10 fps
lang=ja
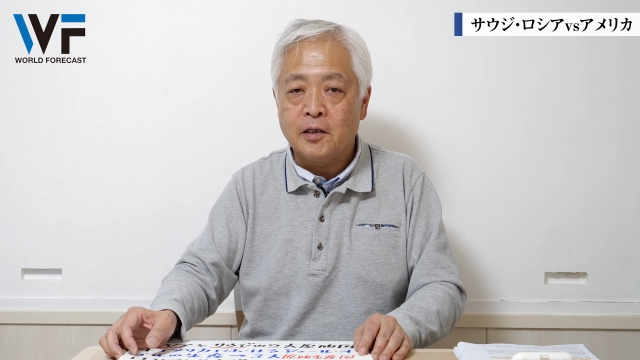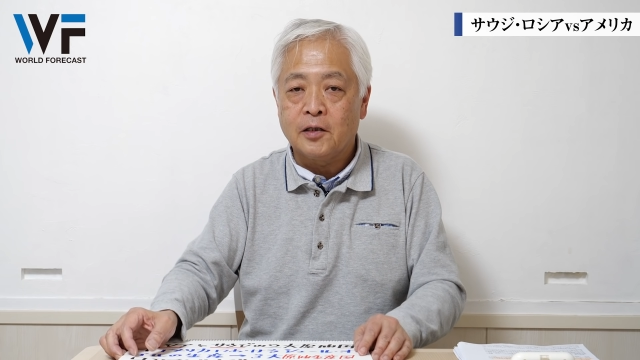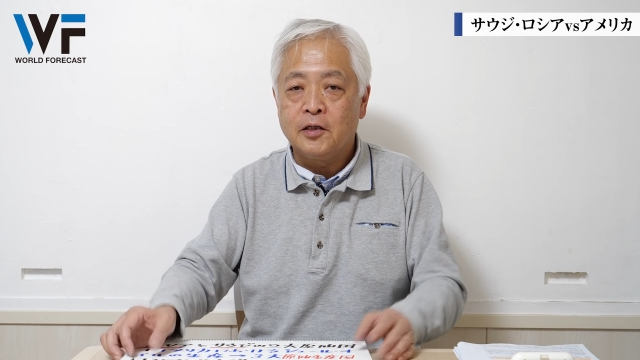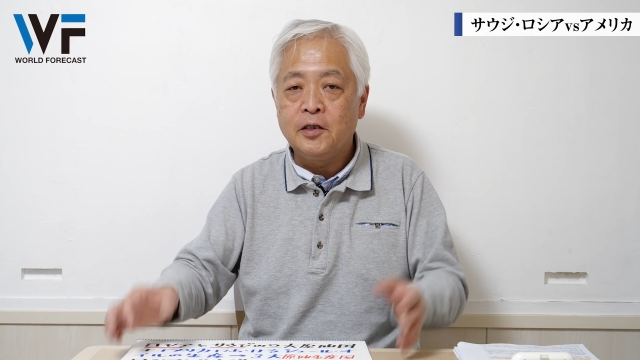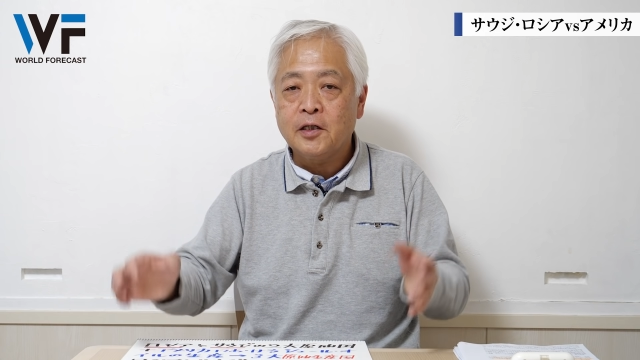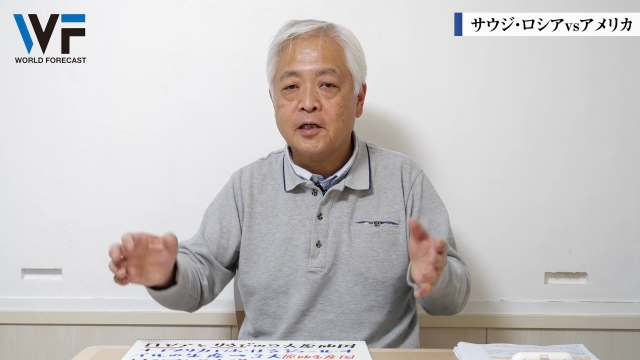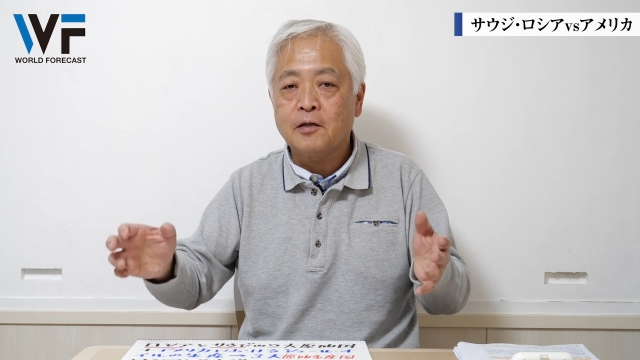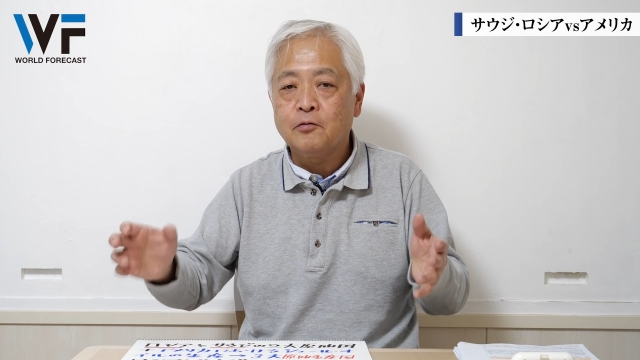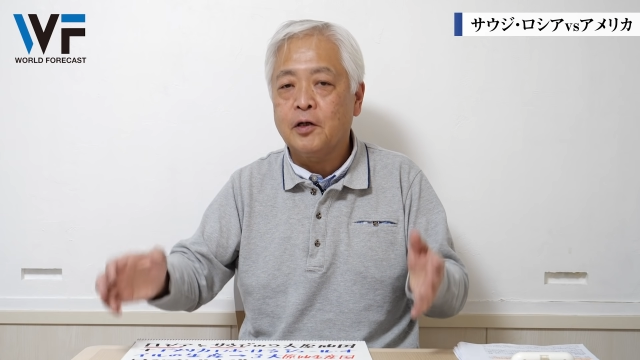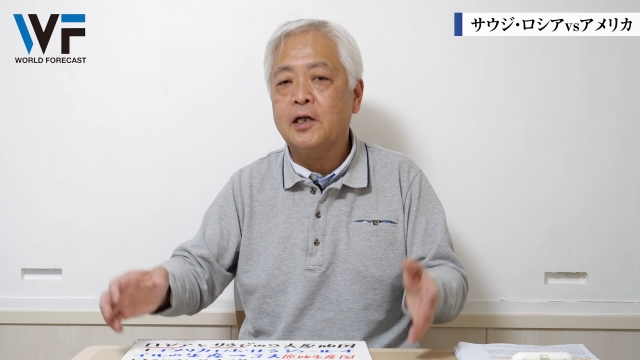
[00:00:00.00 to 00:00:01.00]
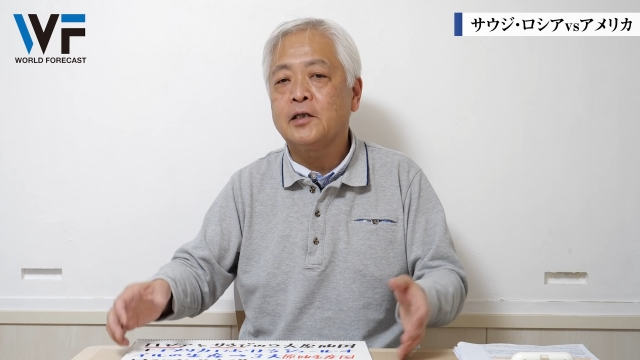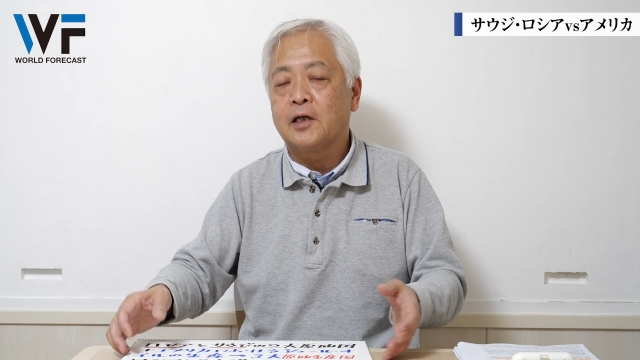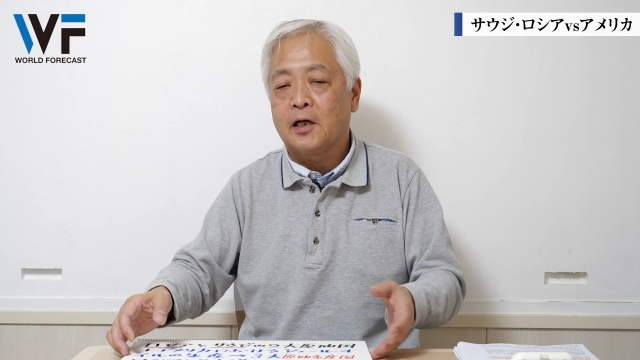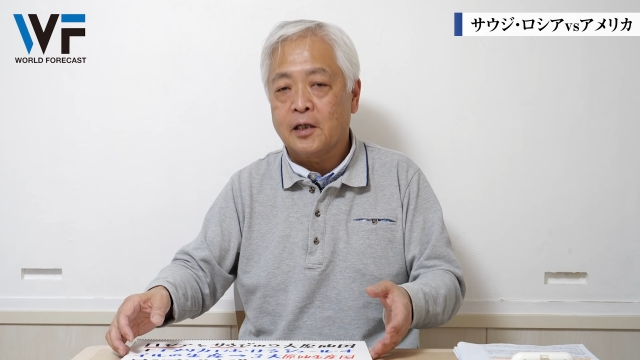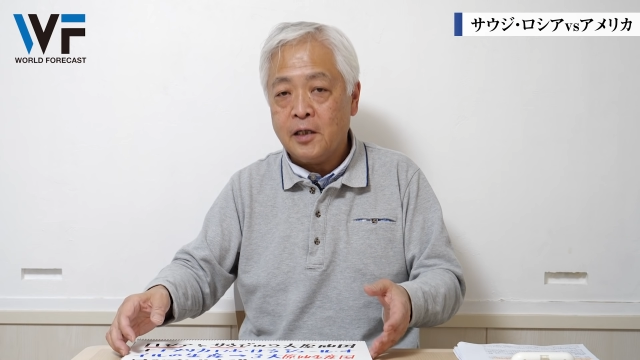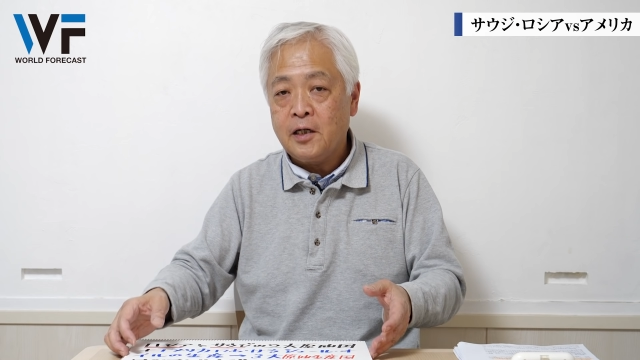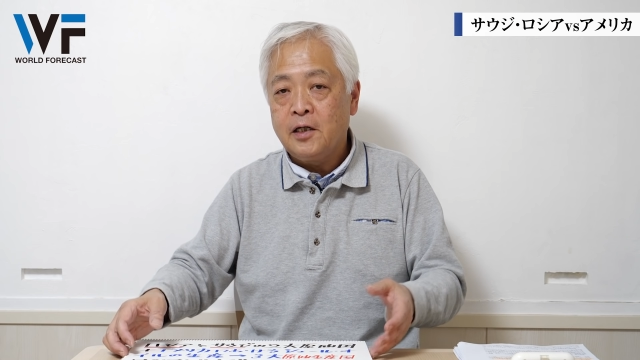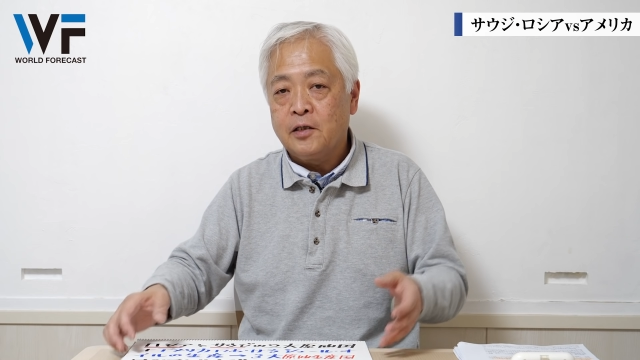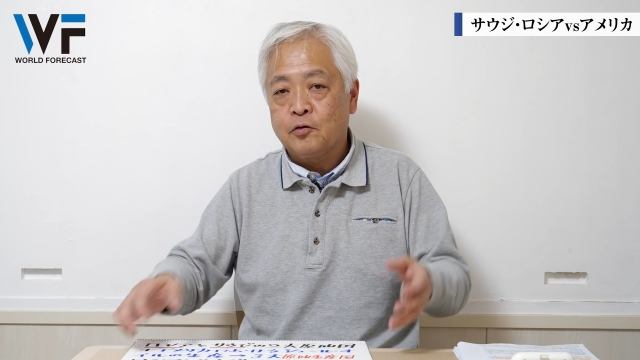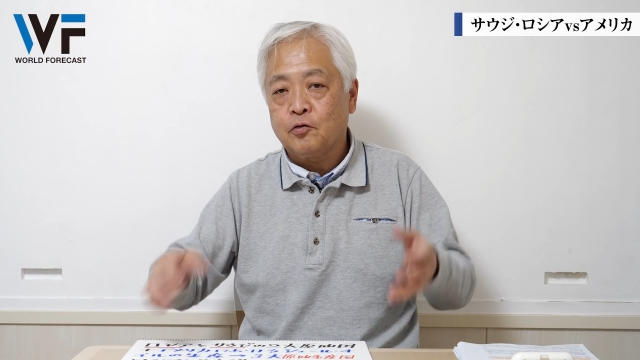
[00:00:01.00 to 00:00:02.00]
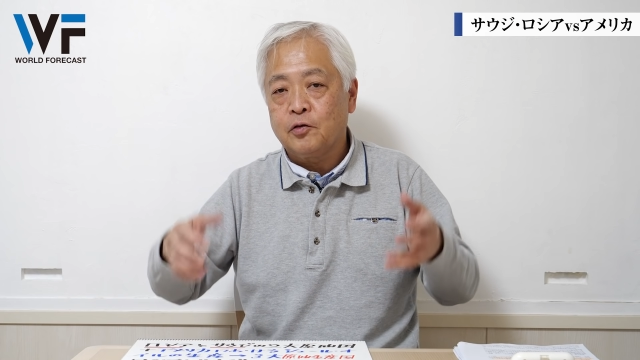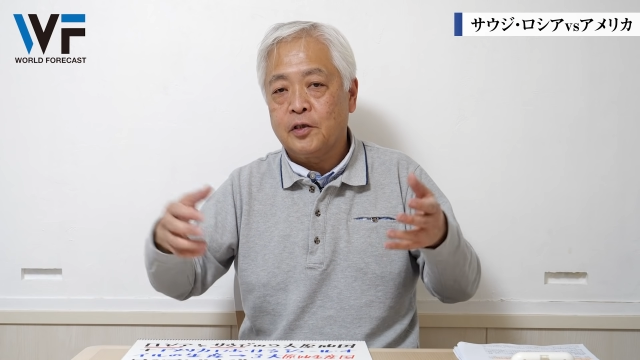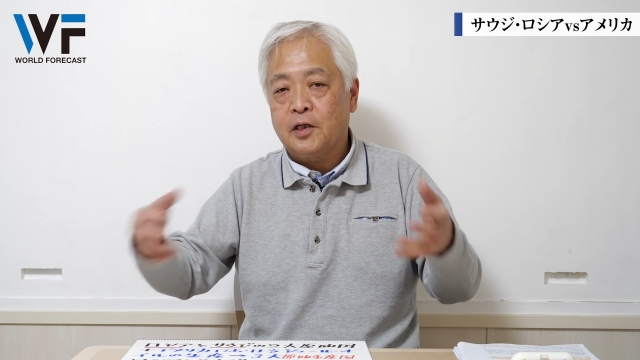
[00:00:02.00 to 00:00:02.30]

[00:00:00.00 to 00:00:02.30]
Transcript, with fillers: だって人間が動けないんだからね、外に